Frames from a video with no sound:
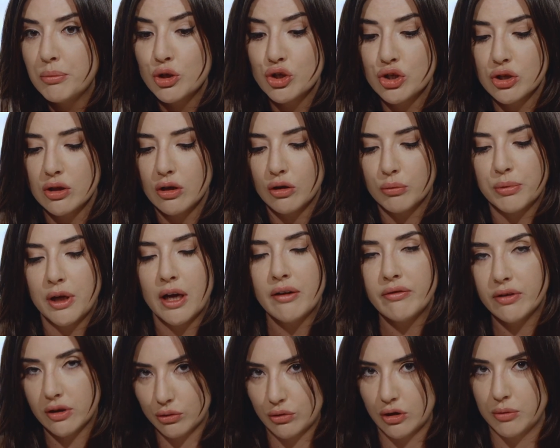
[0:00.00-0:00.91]
bądź te
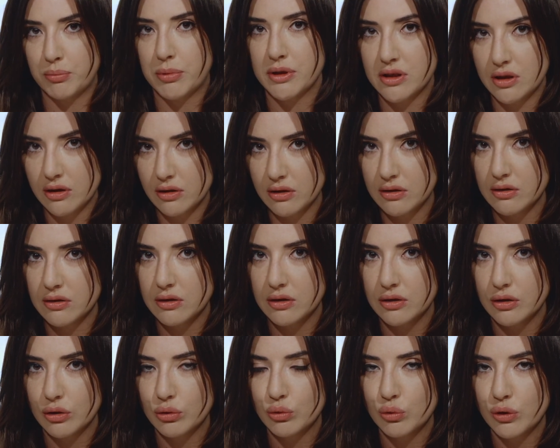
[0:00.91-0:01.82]
objawy, które pacjent
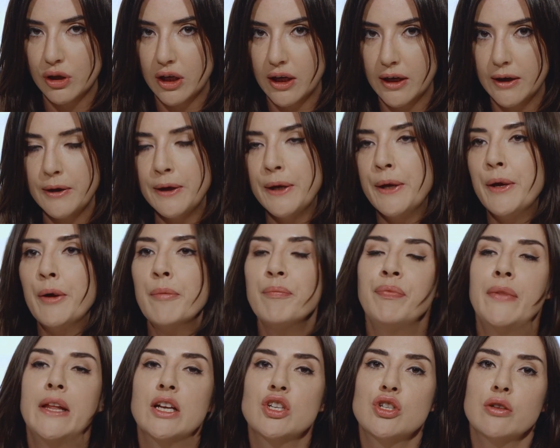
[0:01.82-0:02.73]
e, notuje,
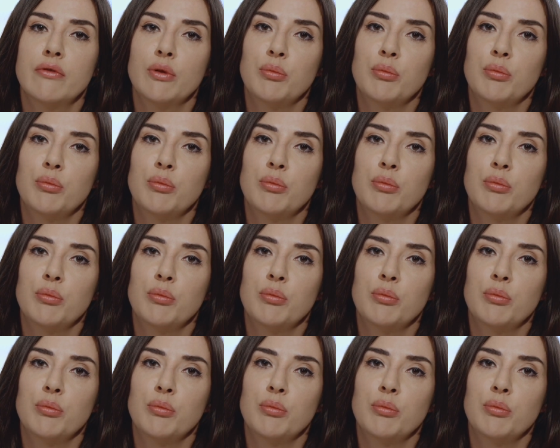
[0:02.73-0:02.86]
czy